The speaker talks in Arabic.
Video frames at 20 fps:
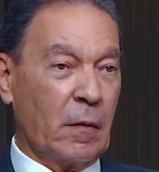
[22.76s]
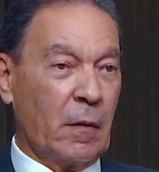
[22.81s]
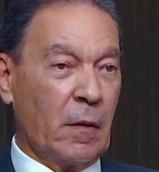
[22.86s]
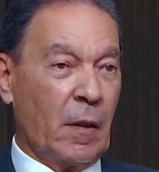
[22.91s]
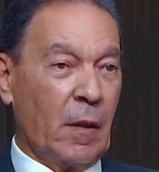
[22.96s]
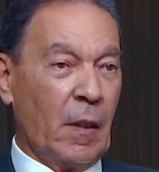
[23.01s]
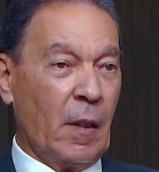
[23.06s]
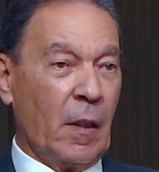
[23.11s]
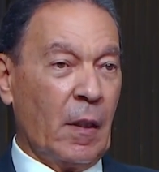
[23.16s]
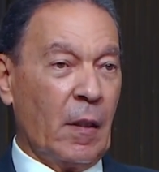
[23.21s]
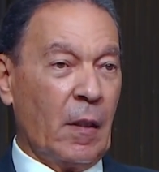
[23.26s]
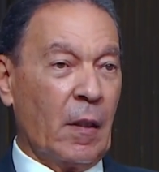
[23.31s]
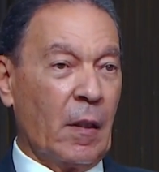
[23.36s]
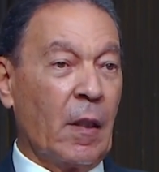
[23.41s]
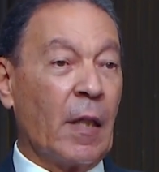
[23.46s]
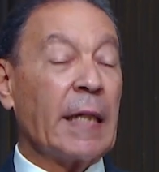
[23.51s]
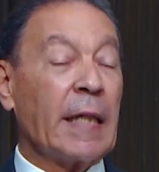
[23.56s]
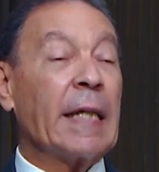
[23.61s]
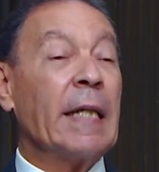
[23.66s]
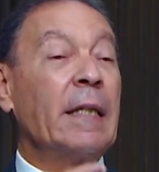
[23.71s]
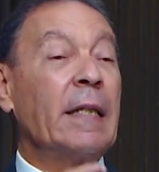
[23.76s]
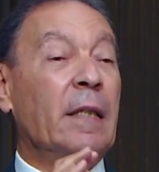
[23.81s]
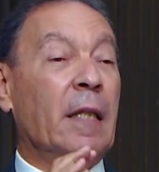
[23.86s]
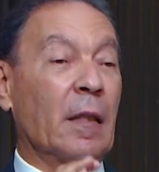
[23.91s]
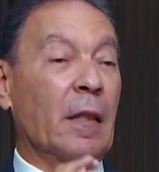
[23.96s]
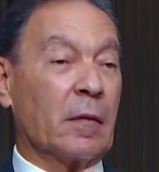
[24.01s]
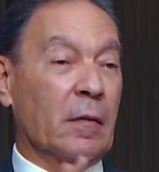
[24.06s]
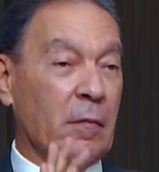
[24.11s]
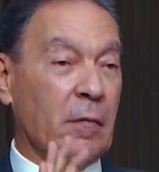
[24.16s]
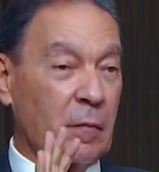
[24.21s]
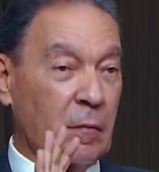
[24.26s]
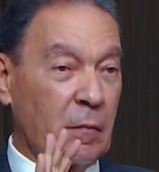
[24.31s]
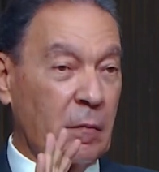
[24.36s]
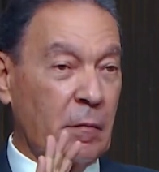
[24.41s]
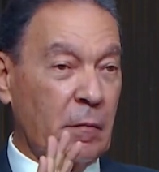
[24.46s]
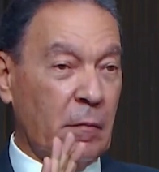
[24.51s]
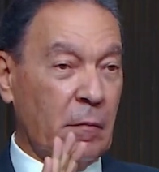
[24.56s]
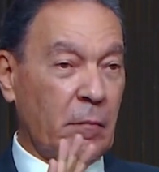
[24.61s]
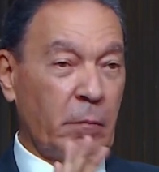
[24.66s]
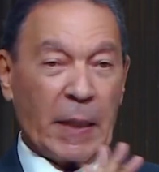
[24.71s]
ضاره جدا, جداً
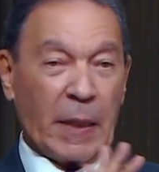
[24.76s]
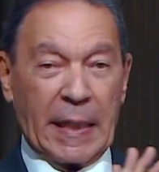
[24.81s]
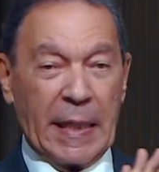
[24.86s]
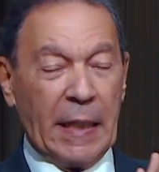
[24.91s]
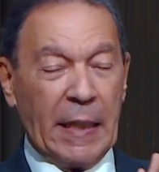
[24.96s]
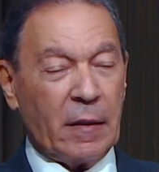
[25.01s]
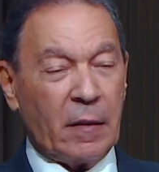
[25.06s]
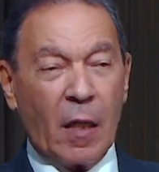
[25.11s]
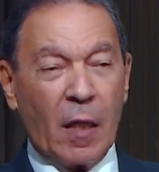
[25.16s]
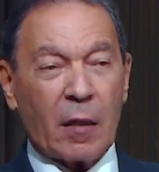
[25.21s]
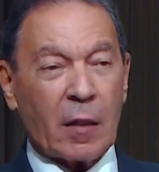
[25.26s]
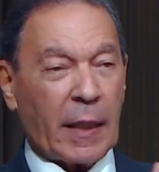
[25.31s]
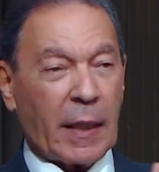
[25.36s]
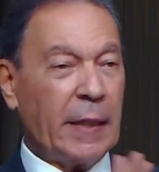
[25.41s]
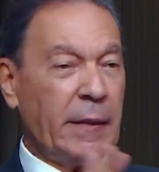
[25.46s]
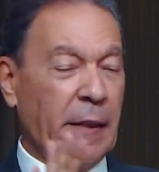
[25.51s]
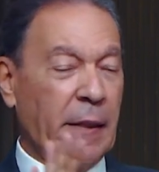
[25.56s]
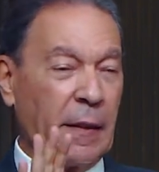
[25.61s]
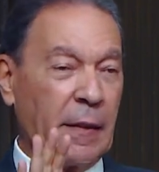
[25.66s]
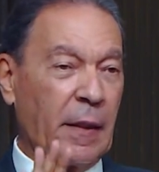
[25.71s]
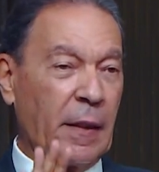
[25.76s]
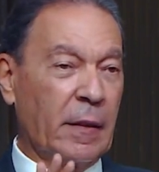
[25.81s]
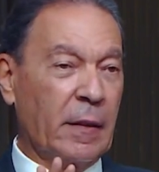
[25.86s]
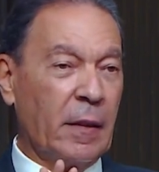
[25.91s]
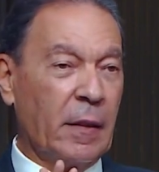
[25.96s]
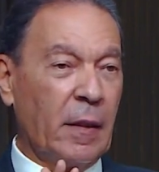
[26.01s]
بالجلد, بالجلد ضاره جدا يعني